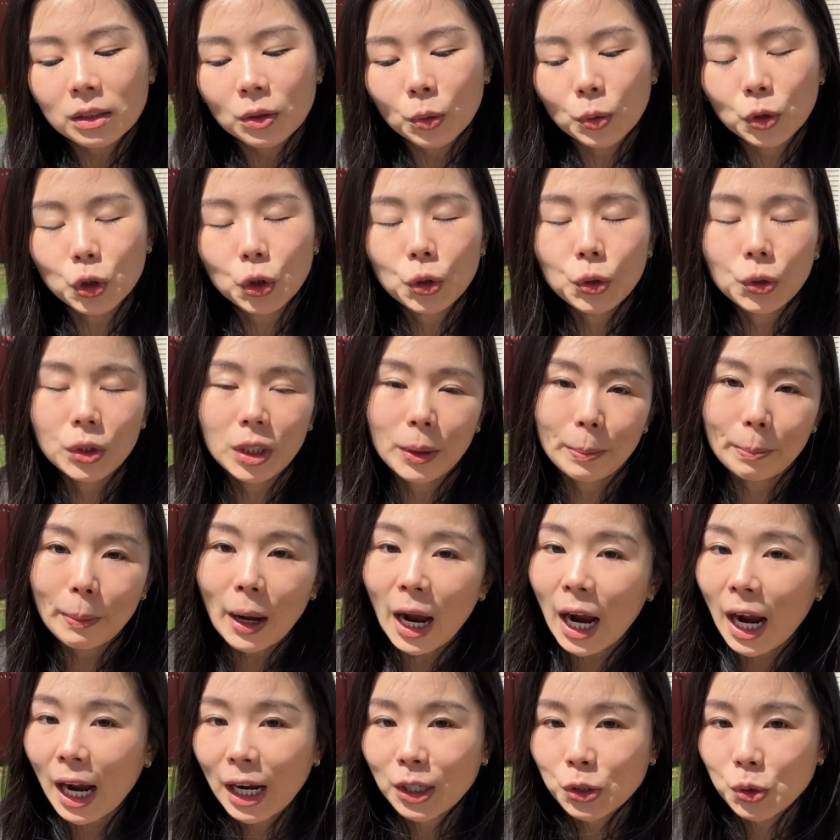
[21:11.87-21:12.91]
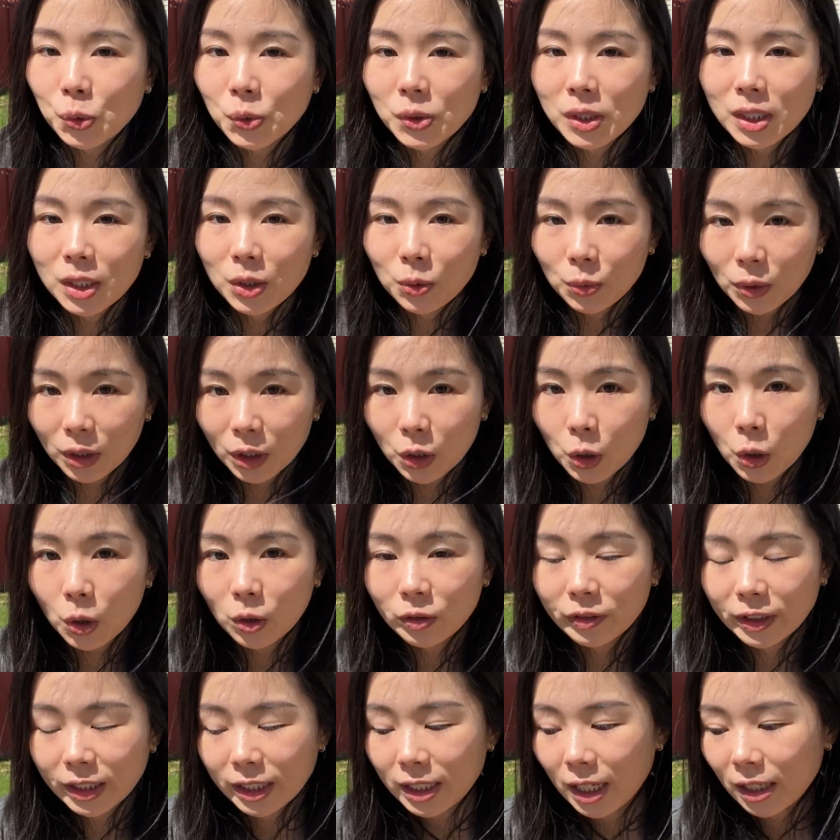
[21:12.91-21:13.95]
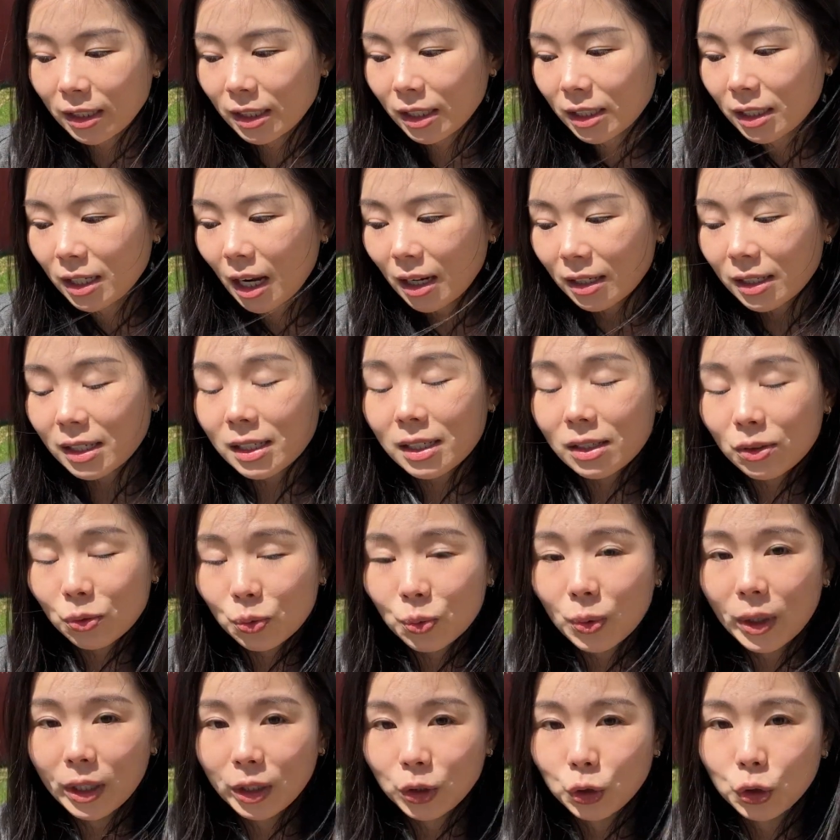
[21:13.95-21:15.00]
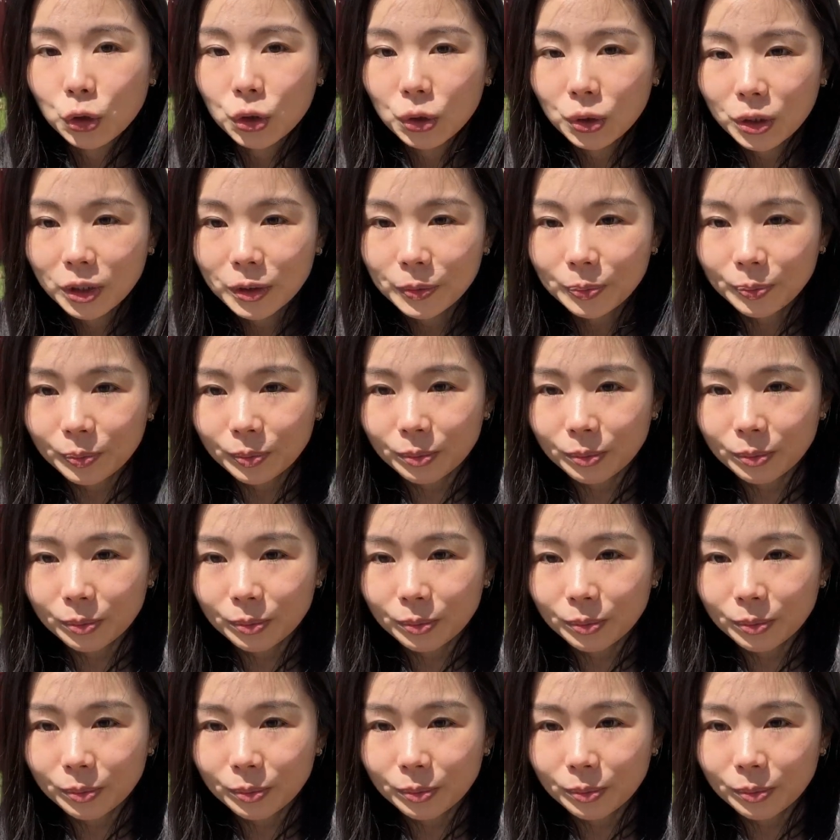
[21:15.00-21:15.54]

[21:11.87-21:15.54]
我就有点怕，说是因为 COVID 丧失味觉，